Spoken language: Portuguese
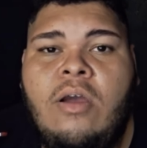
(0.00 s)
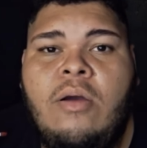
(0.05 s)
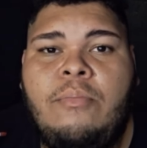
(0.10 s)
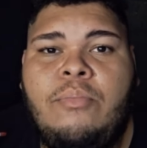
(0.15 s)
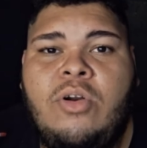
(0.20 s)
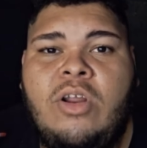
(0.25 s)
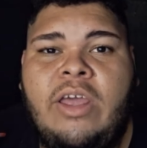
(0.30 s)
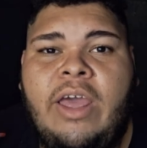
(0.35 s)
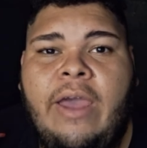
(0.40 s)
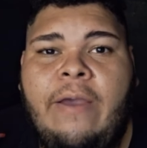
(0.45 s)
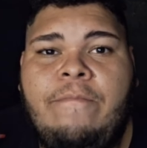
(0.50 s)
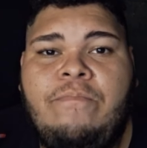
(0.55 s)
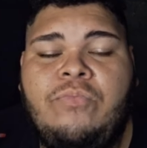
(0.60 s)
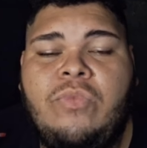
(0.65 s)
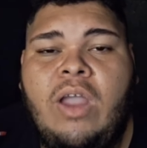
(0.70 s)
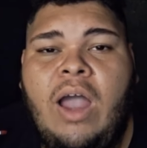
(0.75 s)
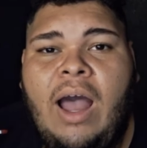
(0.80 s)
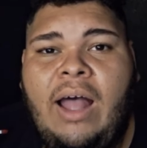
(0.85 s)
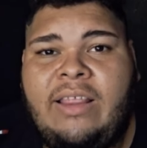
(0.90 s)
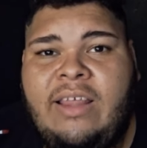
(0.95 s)
Por quê?
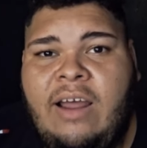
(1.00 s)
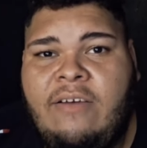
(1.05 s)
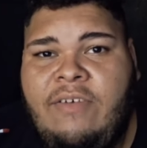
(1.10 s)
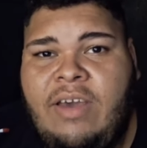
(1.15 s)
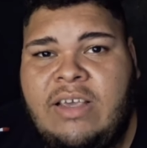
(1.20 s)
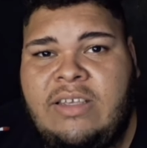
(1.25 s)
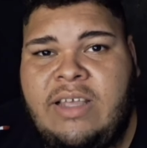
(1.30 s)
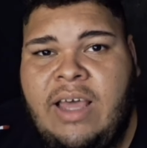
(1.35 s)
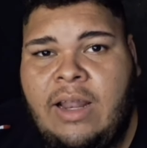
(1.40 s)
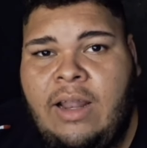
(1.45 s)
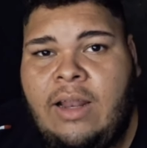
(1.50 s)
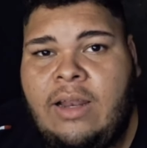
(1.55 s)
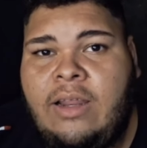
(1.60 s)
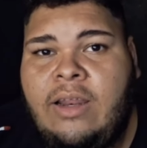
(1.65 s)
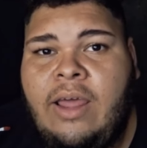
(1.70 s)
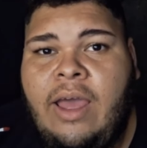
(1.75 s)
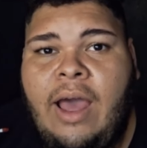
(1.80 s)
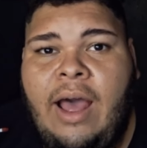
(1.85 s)
através dela ali, né?